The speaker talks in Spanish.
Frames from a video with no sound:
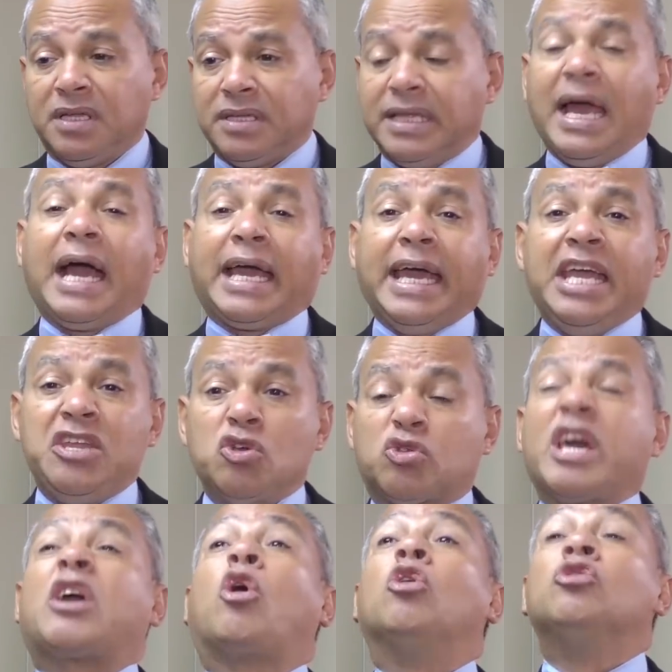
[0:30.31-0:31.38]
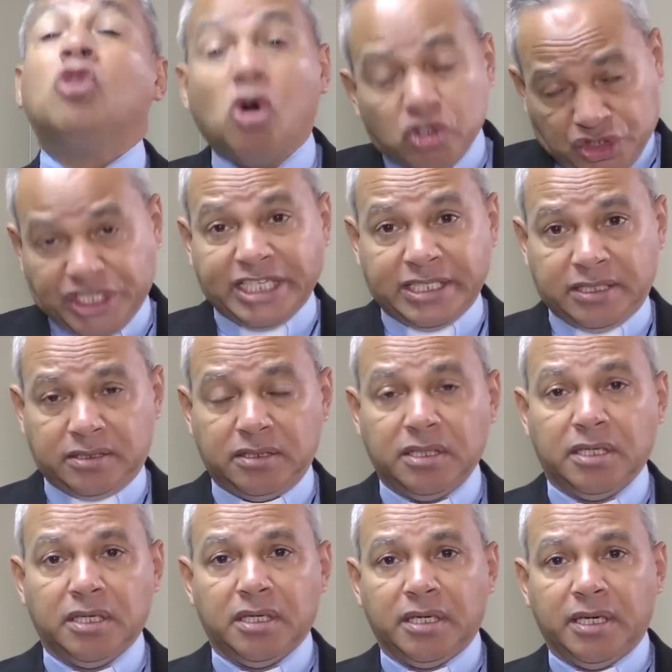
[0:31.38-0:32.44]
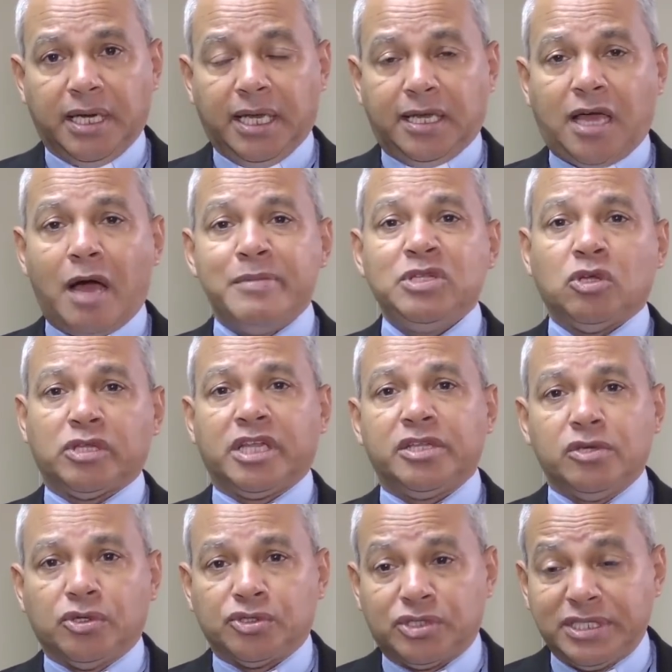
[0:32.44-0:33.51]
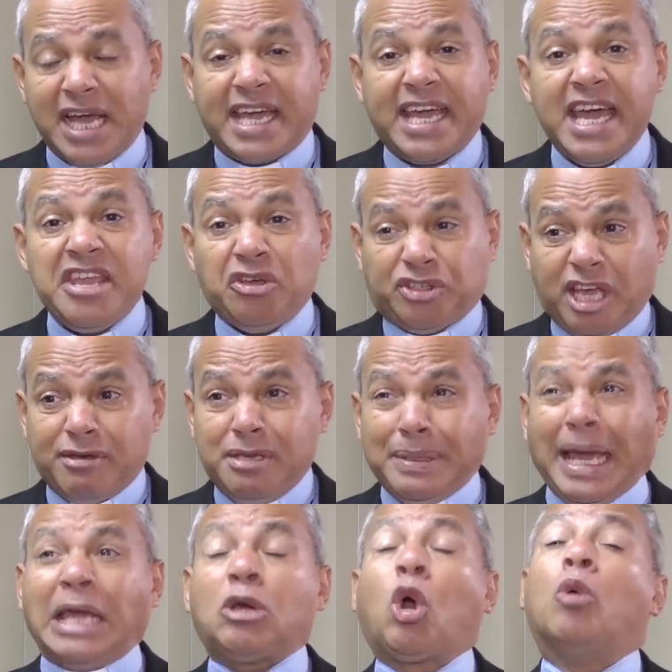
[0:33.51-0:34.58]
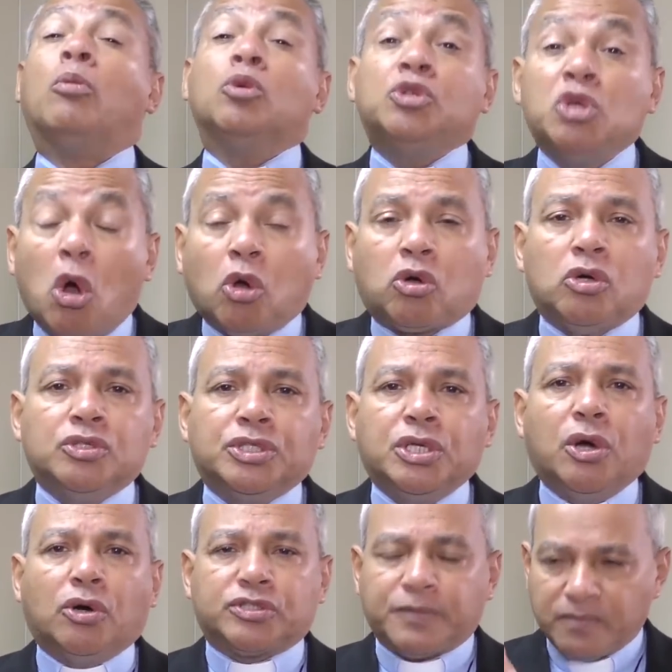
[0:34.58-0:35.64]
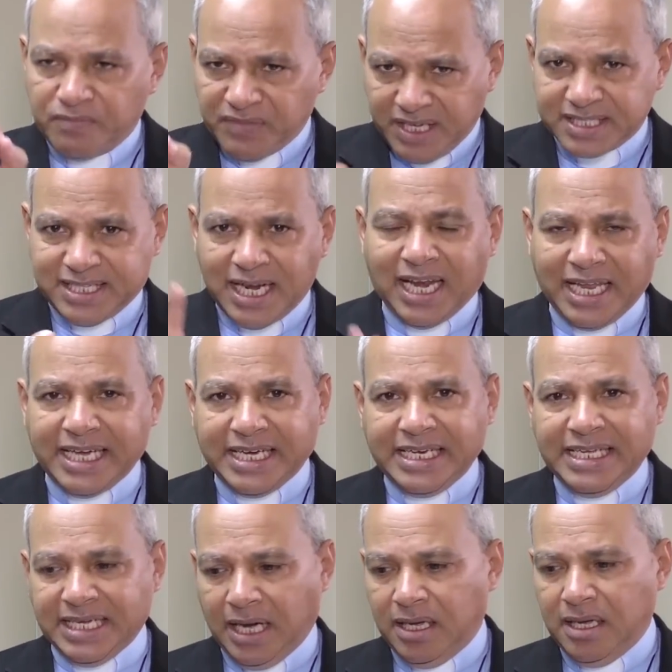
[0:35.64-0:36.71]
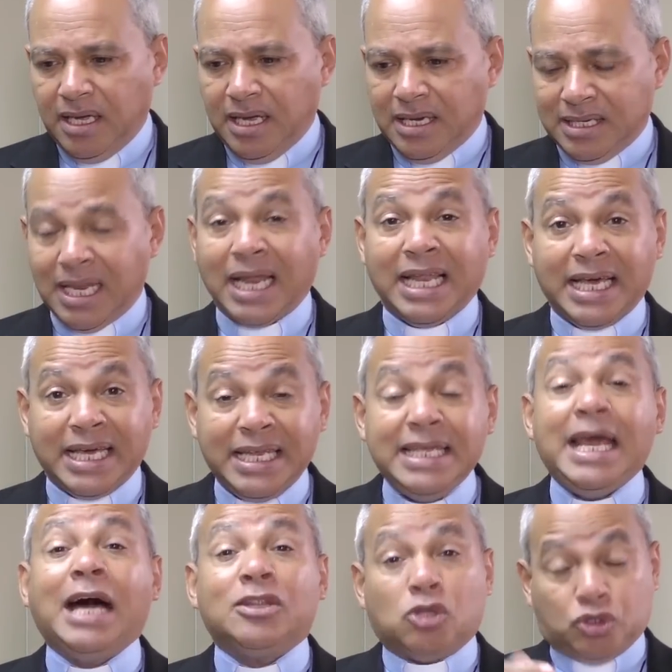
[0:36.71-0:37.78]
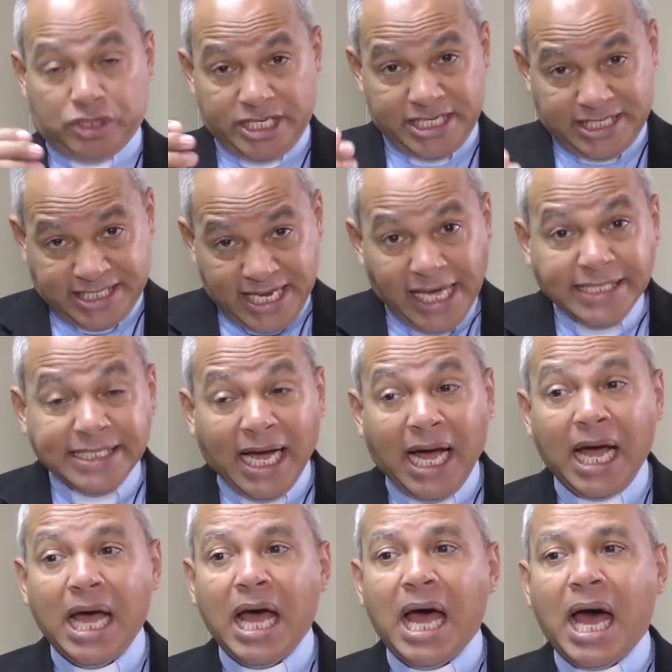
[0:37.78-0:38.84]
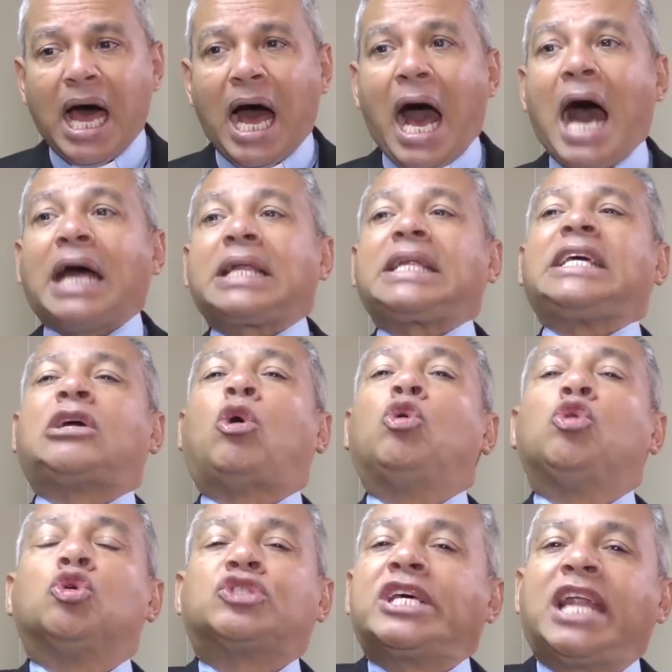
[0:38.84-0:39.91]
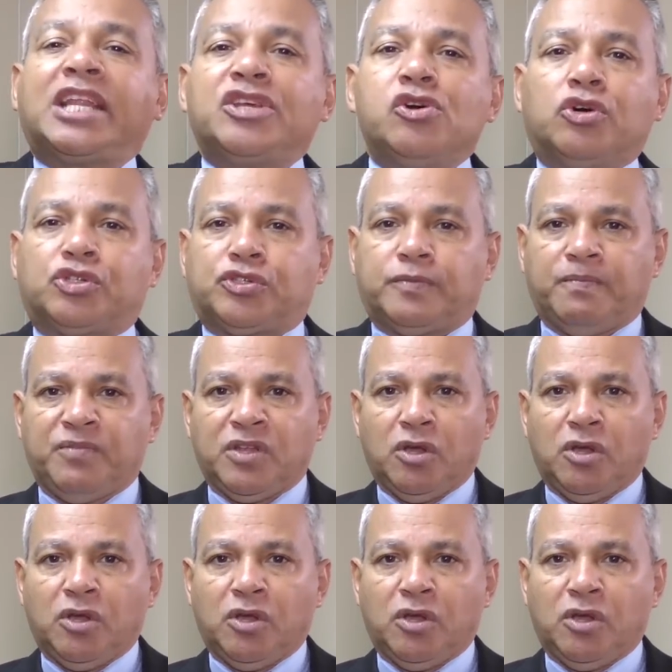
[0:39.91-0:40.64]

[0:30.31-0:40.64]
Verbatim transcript: De aquellos que conocen el camino de Dios. De aquellos que viven en comunión con Dios. Es la alegría. La alegría nos enseña a reconocer a Dios.